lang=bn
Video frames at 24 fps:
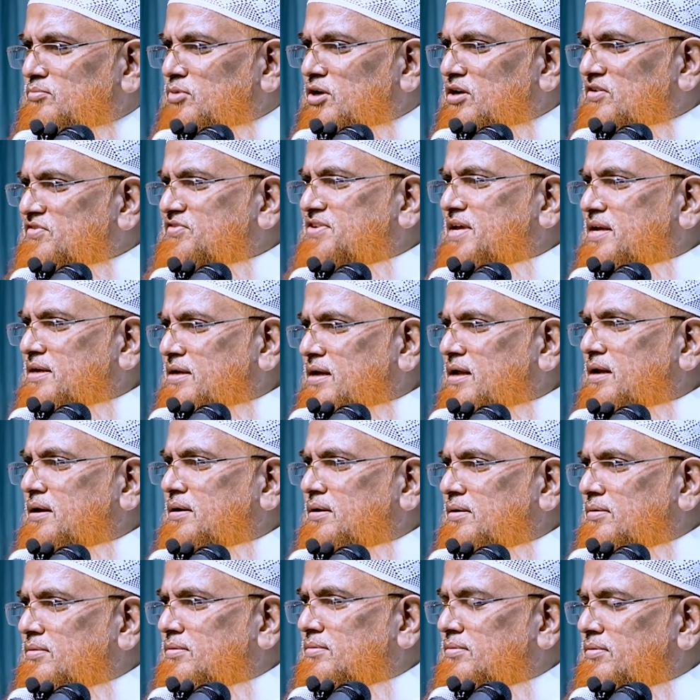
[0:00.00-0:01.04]
মোটর সাইকেল
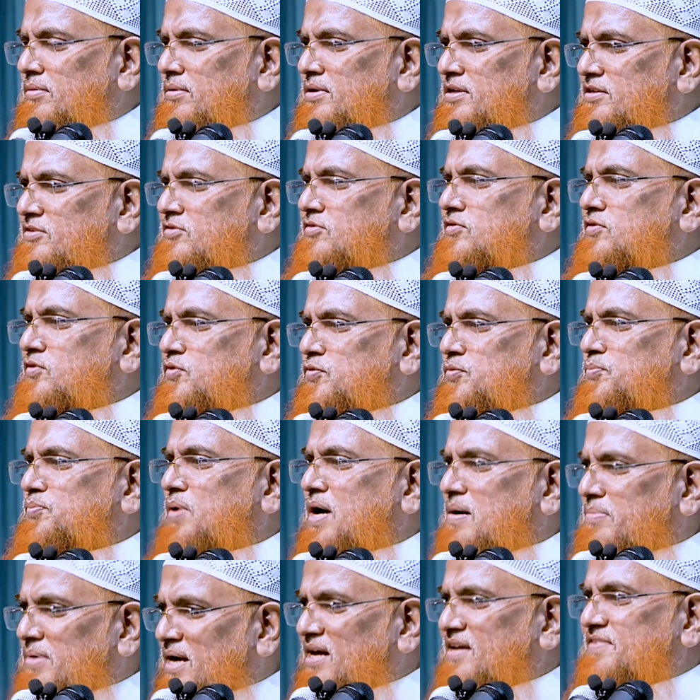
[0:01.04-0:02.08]
কিছু কিছু
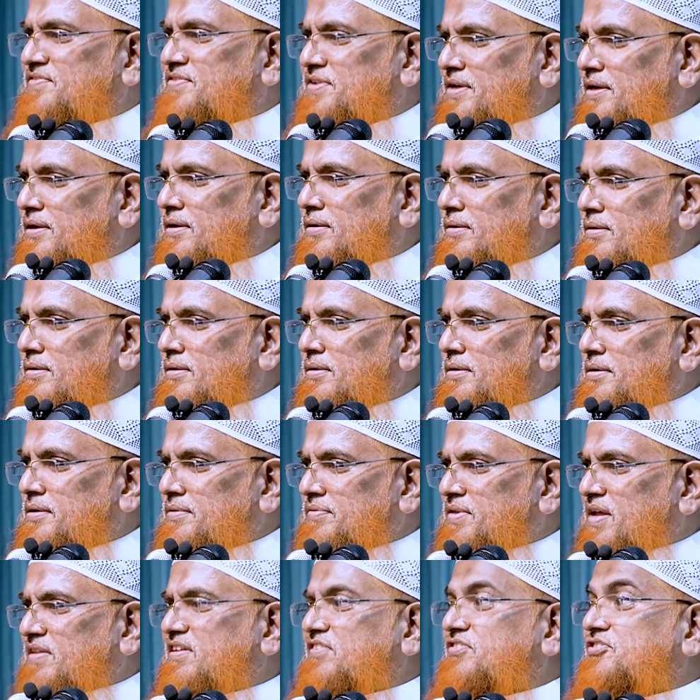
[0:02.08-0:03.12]
বাবা আছে
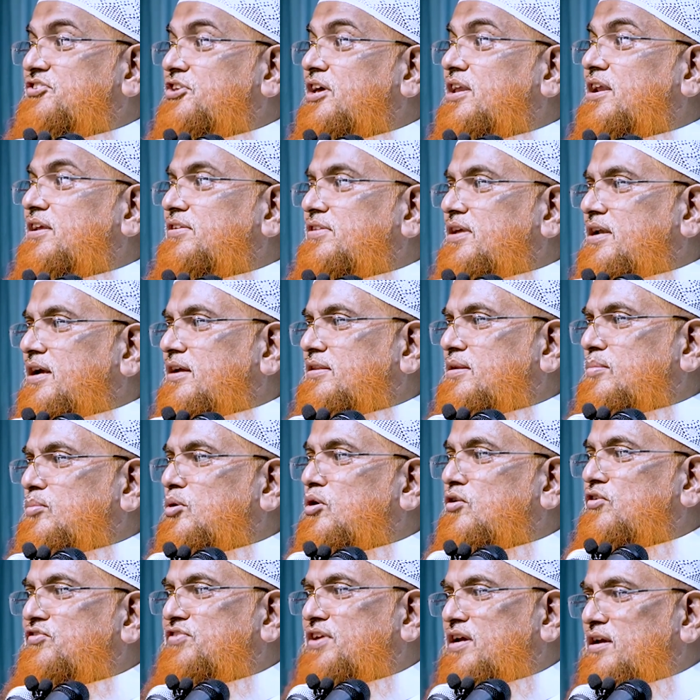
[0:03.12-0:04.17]
তাদের ছেলেদের হাতে
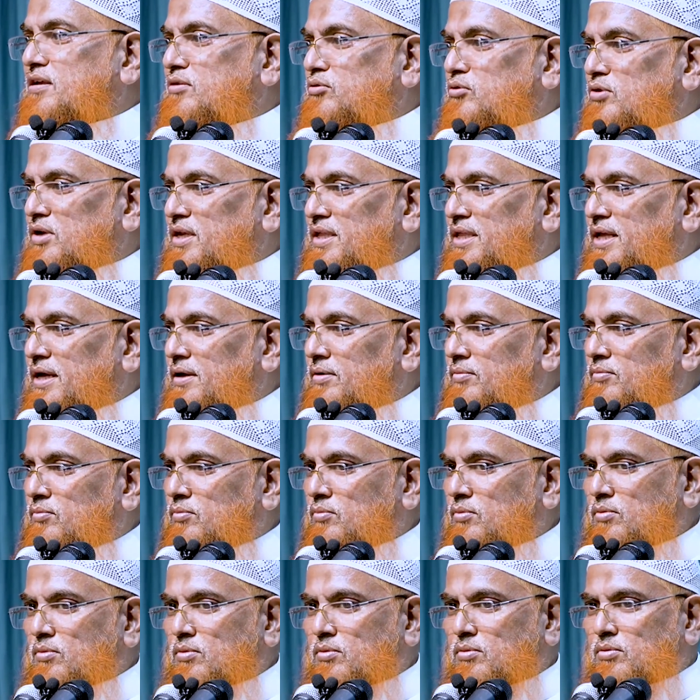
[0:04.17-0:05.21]
মোটর সাইকেল তুলে দেয়
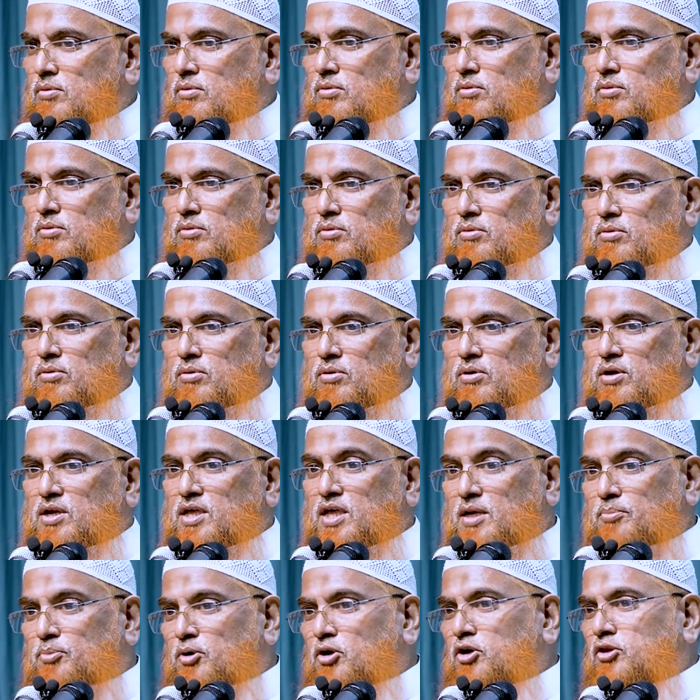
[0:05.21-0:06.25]

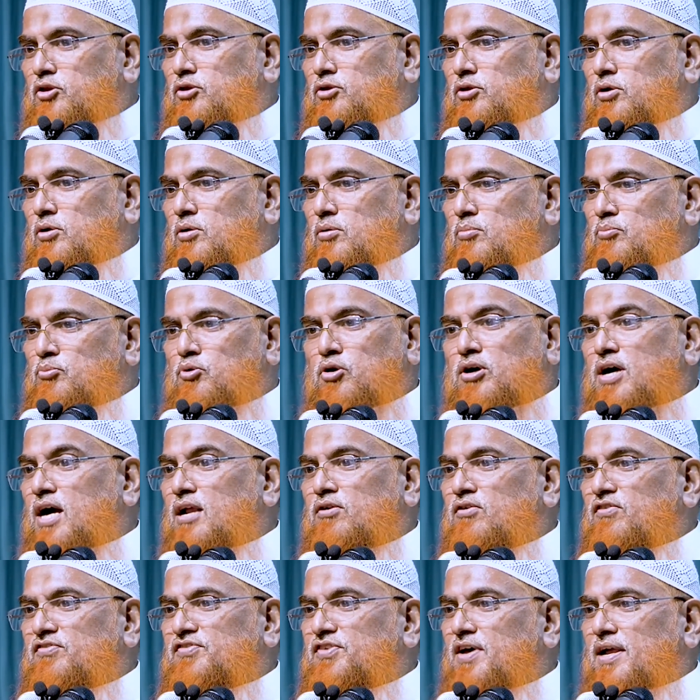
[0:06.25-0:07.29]
নির্বোধ বোকা
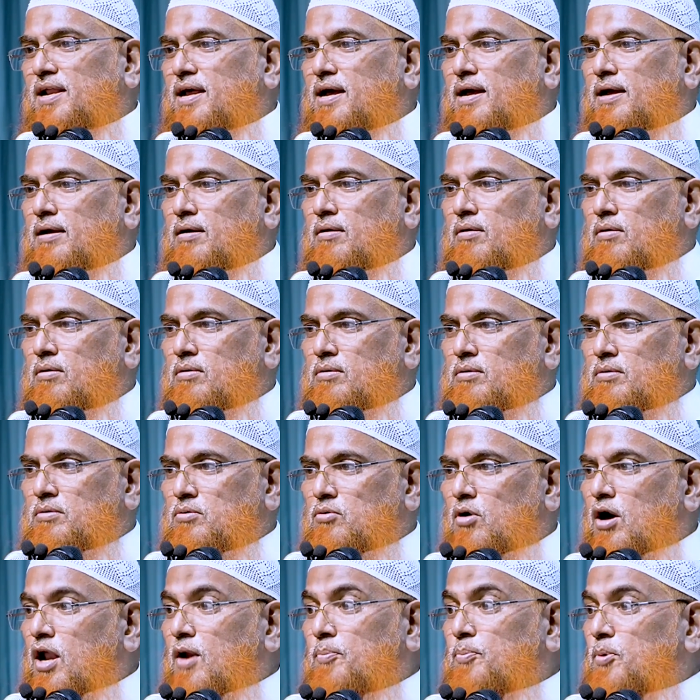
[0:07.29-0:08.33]
লোক ছাড়া
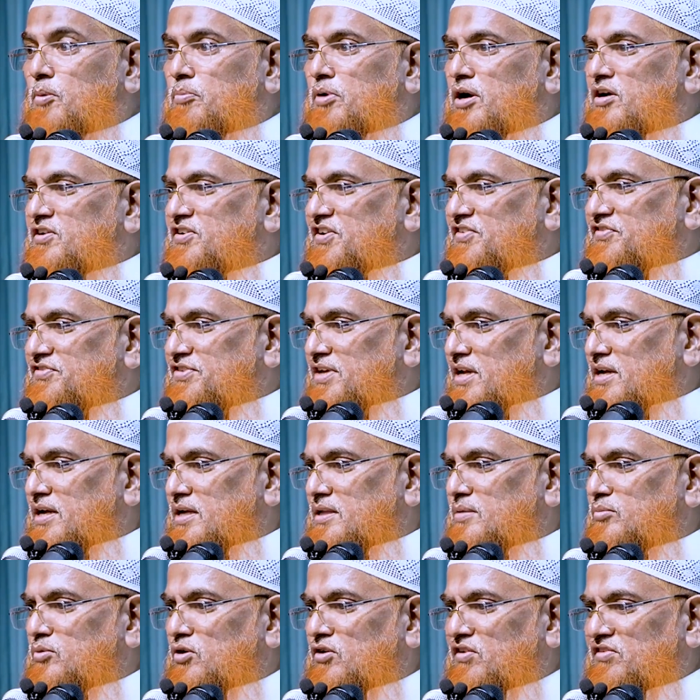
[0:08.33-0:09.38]
অল্প বয়সের ছেলের
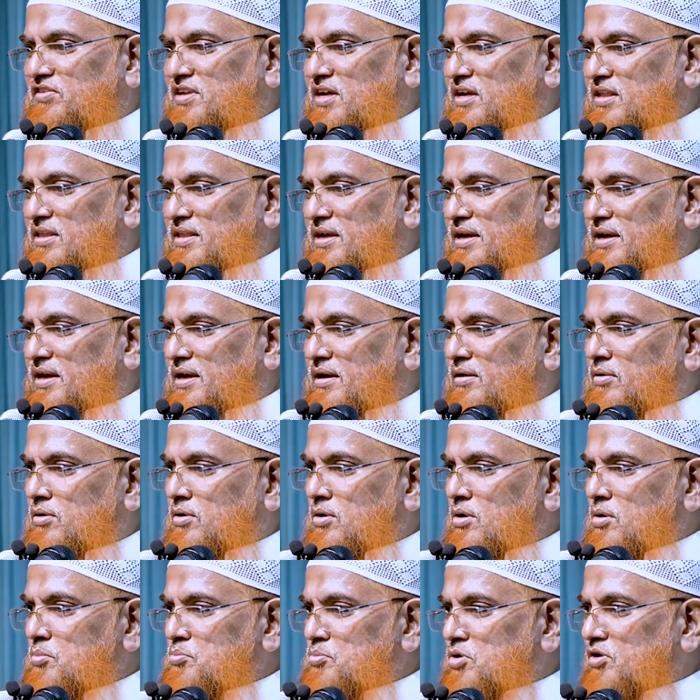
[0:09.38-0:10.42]
হাতে মোটর সাইকেল দেয় না
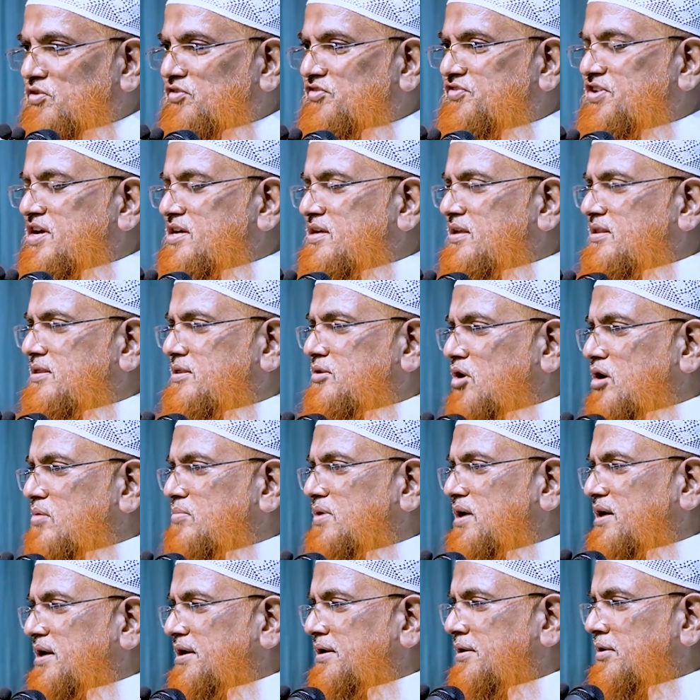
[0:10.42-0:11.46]
মোটর সাইকেল দেওয়া
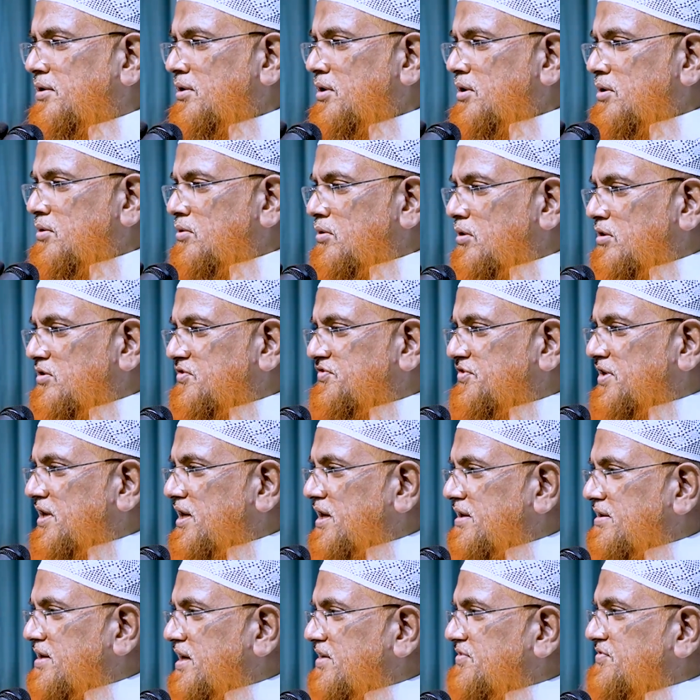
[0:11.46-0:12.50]
মানে ওর
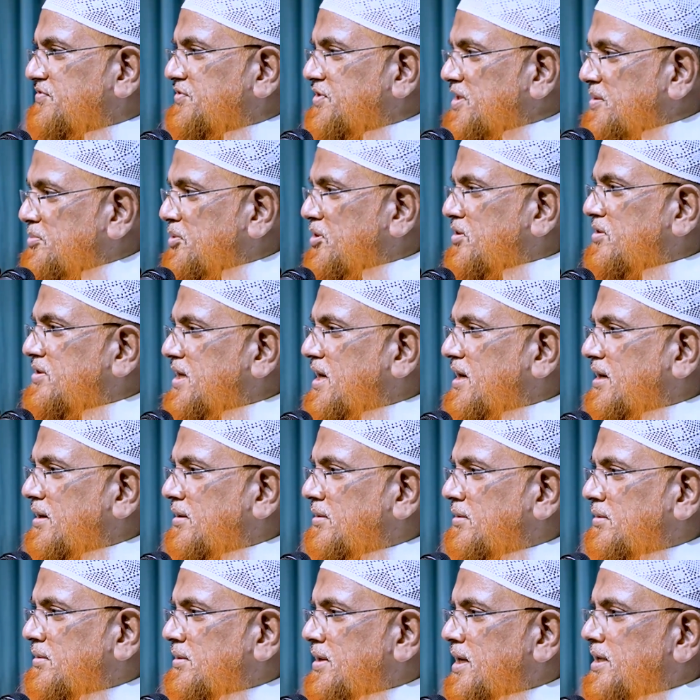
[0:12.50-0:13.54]
ছেলেটার জীবনটার
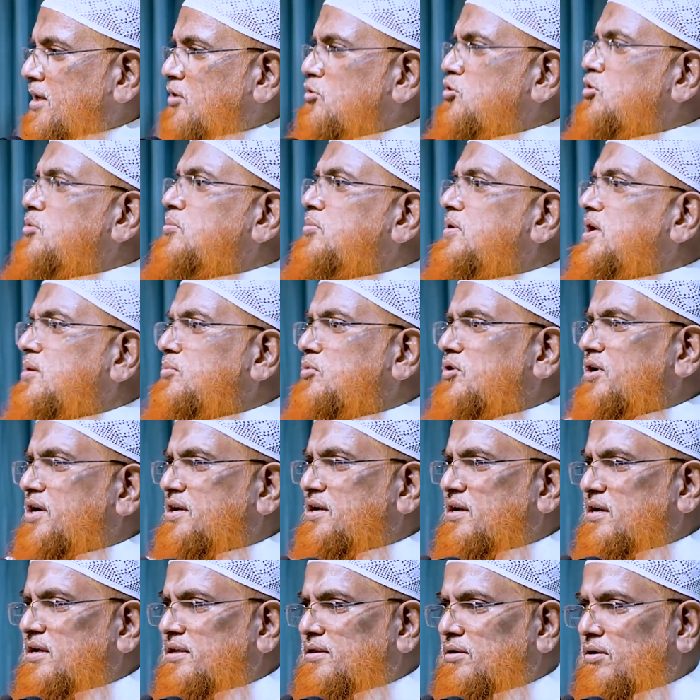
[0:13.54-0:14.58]
এটা হুমকির
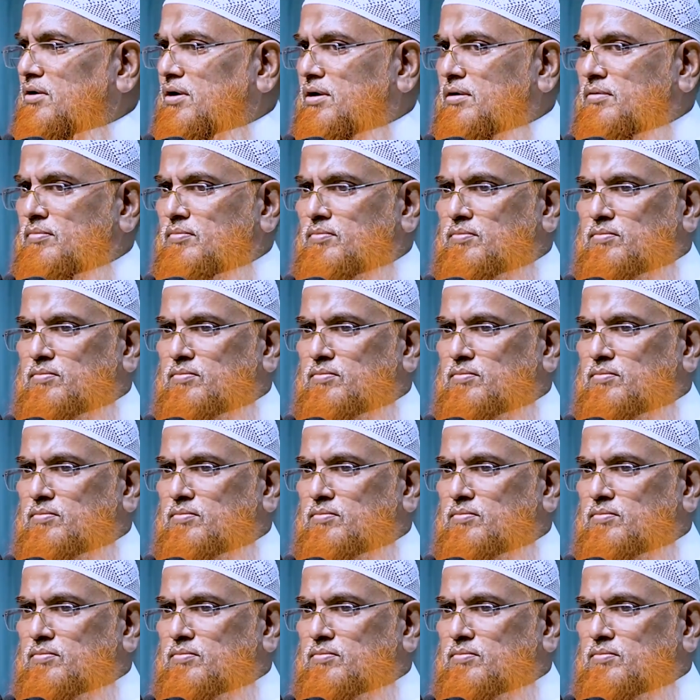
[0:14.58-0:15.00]
মুখে ঠেলে দেওয়া